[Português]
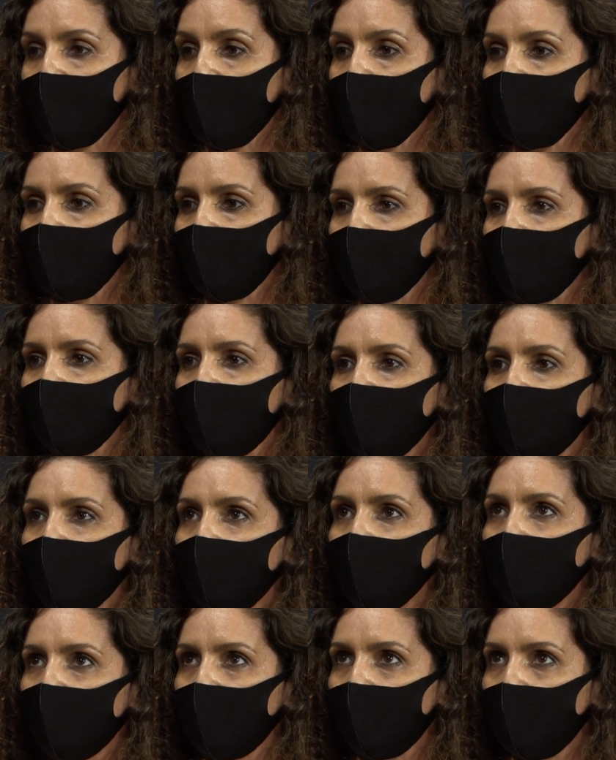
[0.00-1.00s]
por isso, nós
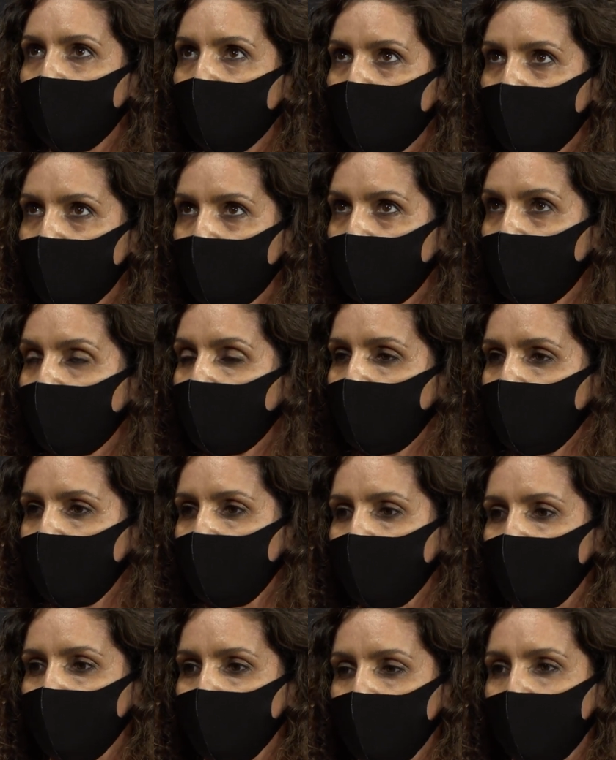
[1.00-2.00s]
temos que compreender
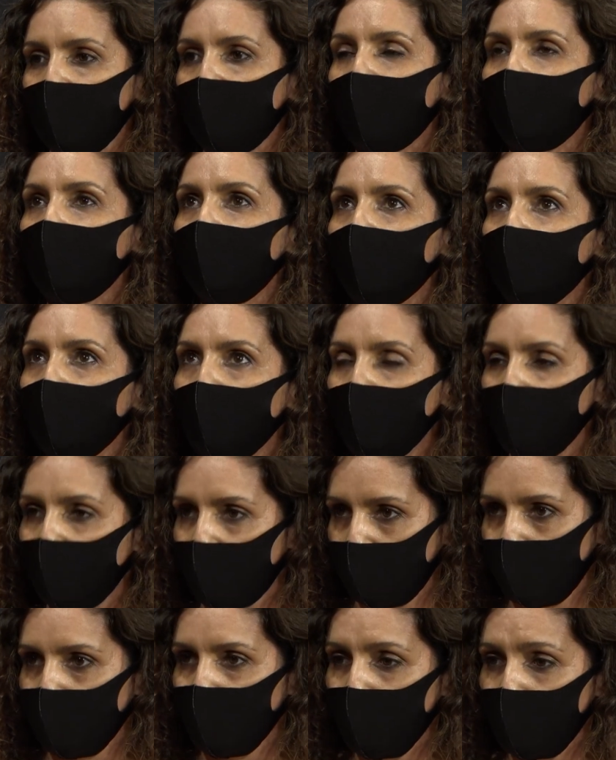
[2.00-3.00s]
isso e dar valor ao
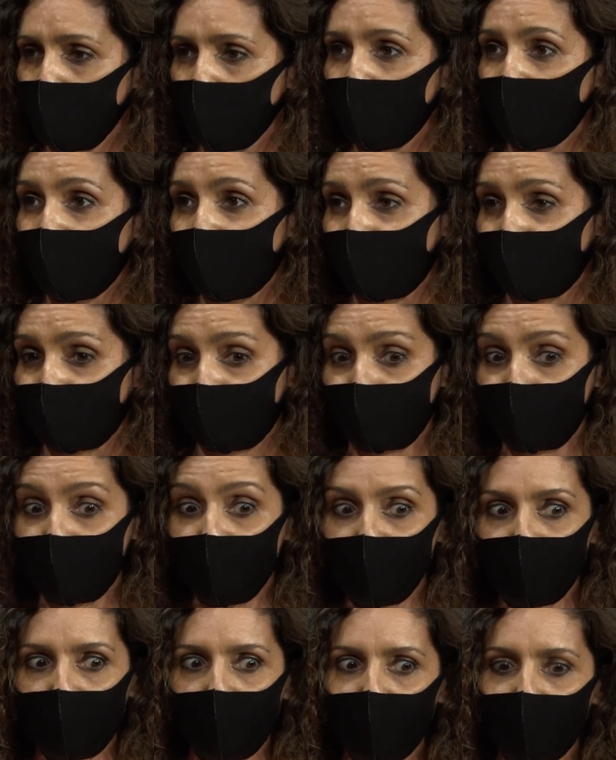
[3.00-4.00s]
tempo,
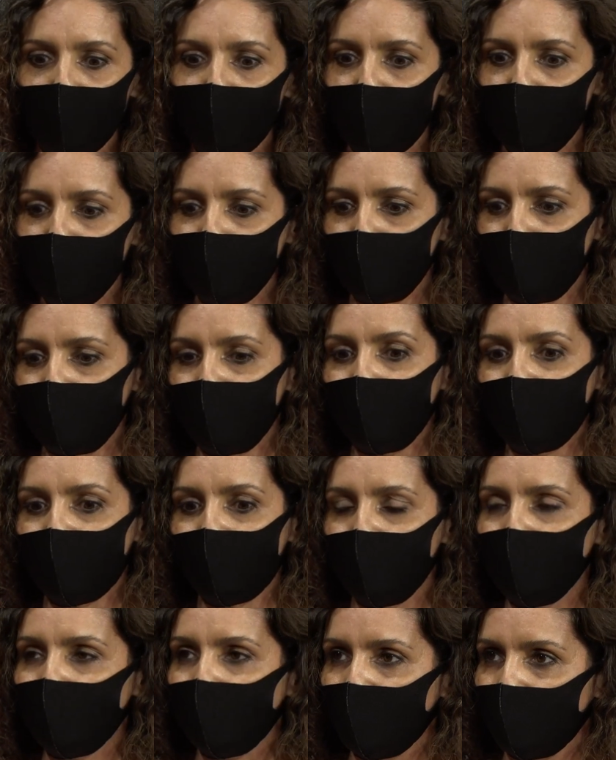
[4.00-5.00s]
principalmente para as pessoas que
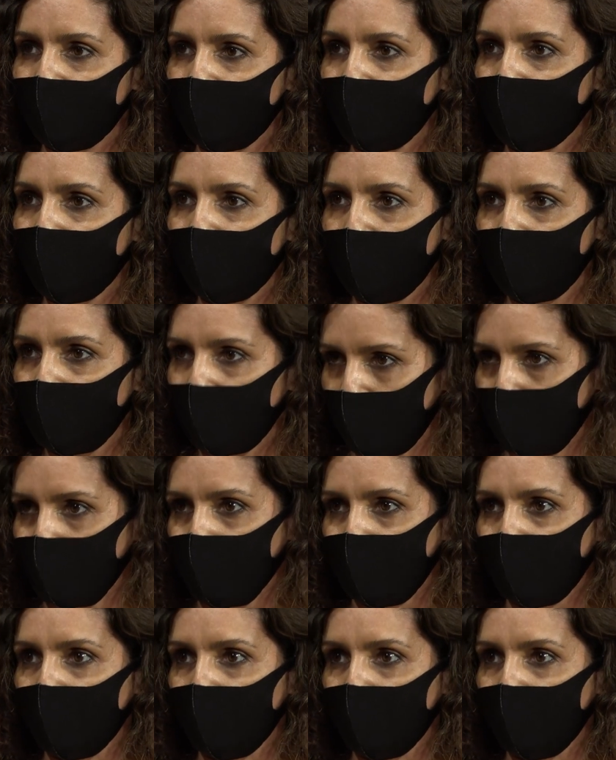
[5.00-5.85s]
nós amamos.